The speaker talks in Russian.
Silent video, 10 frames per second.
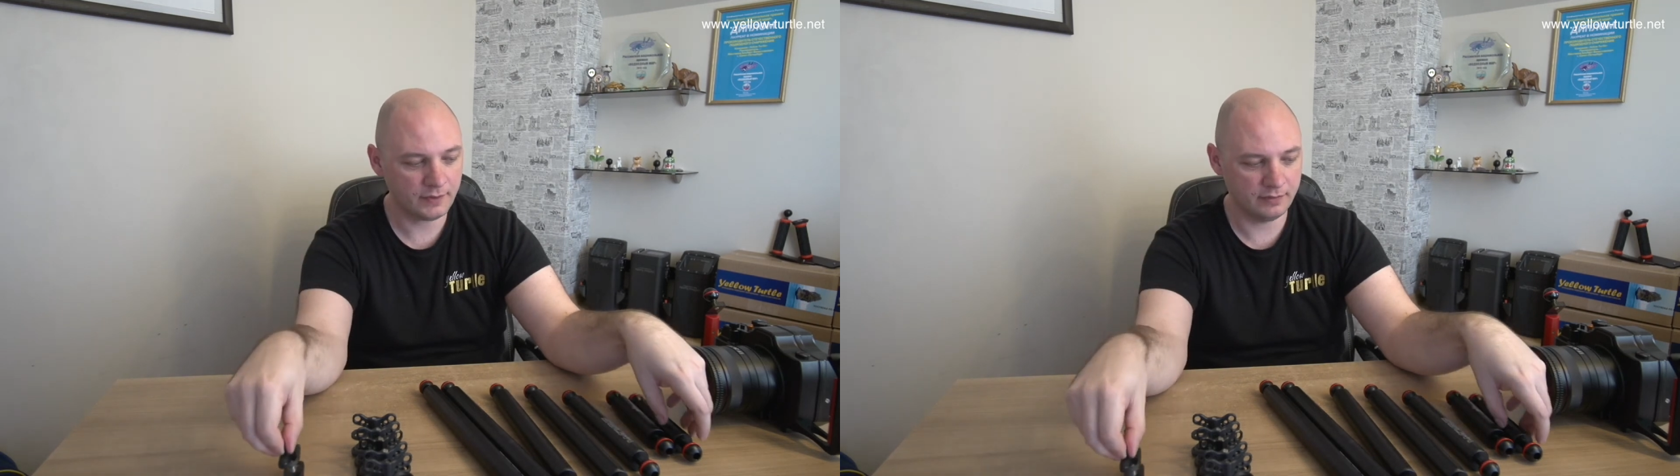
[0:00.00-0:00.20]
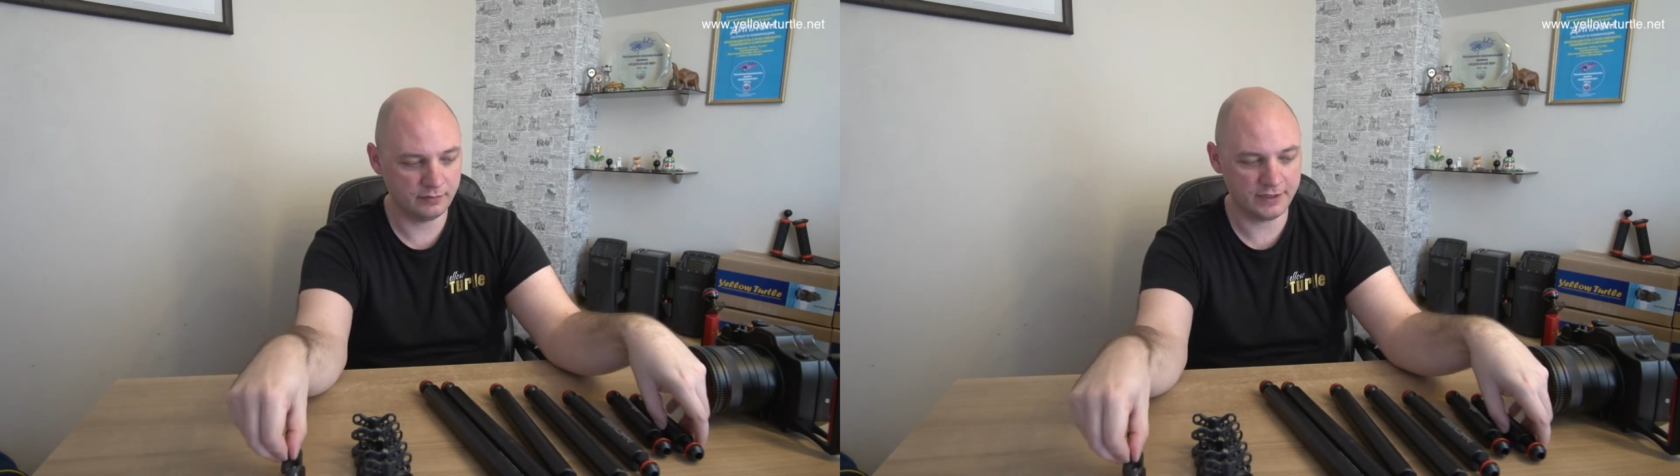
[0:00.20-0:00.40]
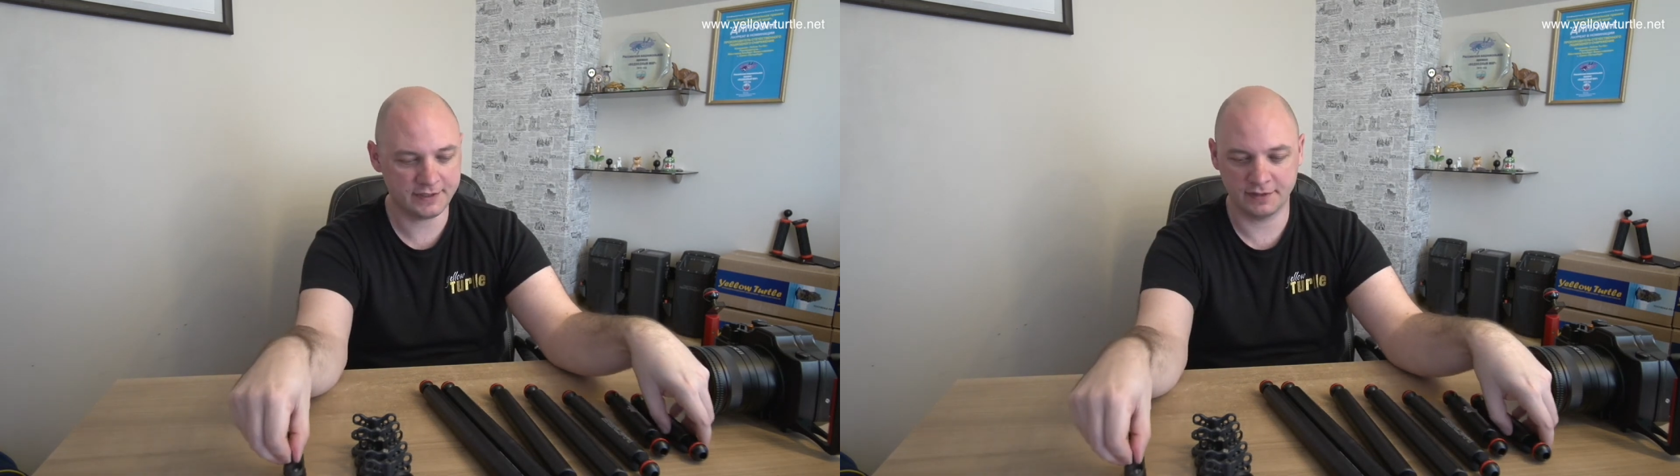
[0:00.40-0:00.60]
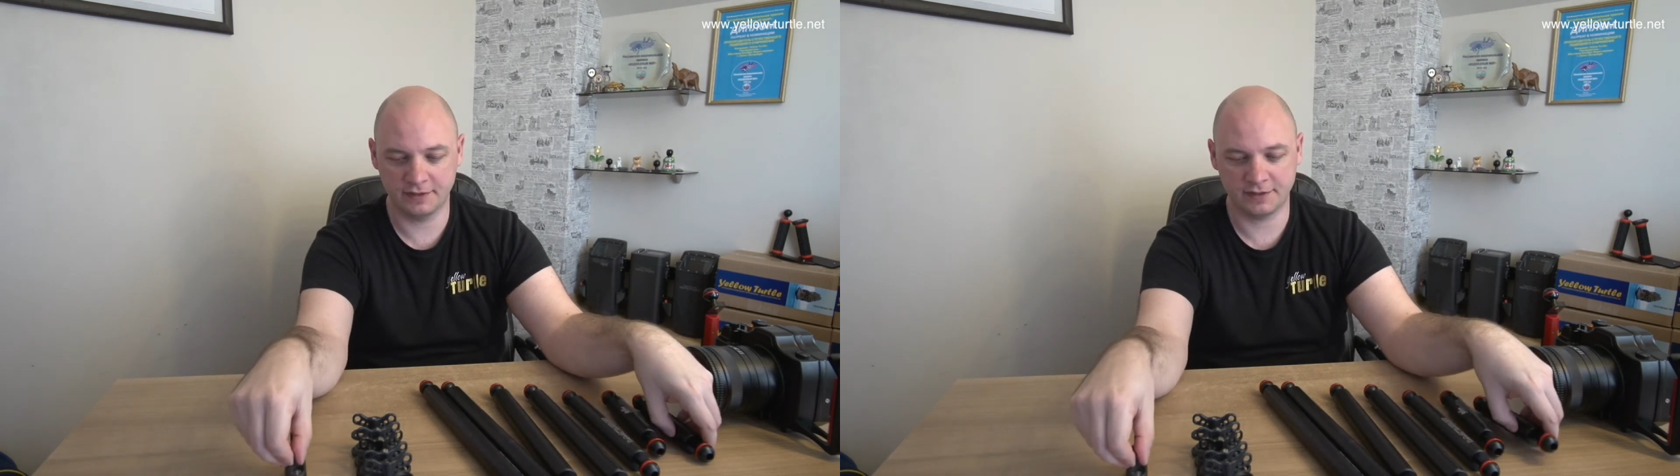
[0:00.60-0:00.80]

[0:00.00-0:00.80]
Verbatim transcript: у вас